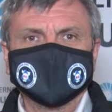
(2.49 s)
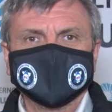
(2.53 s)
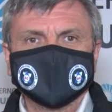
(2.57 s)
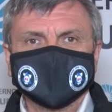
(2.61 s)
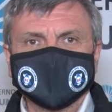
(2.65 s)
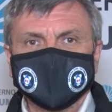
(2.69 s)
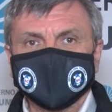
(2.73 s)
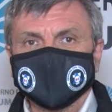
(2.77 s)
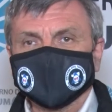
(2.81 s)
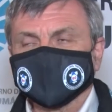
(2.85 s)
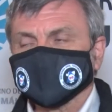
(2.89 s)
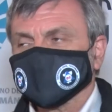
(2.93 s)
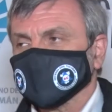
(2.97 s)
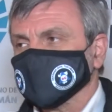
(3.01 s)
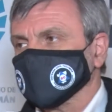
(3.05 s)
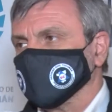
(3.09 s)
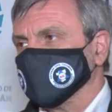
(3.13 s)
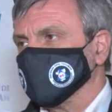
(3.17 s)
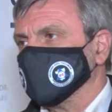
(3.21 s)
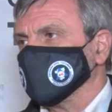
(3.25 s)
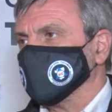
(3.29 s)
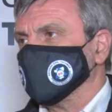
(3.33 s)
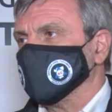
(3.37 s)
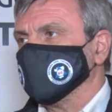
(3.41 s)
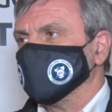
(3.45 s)
Estamos
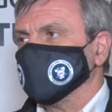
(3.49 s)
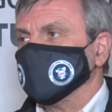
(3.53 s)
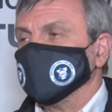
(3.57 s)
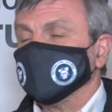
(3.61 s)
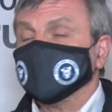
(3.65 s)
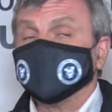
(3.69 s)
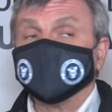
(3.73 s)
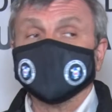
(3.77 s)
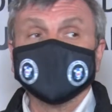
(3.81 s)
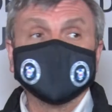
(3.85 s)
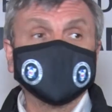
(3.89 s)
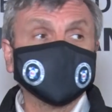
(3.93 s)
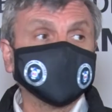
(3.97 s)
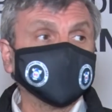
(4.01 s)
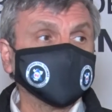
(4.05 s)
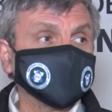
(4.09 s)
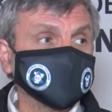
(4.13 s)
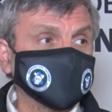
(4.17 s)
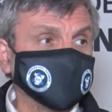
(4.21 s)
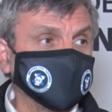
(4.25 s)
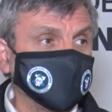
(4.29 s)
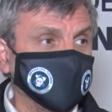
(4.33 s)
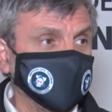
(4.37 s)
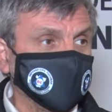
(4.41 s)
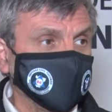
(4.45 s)
cerca de las mil
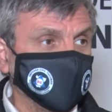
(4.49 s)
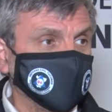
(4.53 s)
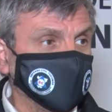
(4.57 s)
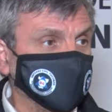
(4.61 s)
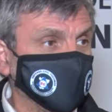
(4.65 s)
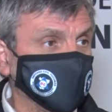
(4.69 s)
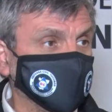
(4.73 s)
denuncias,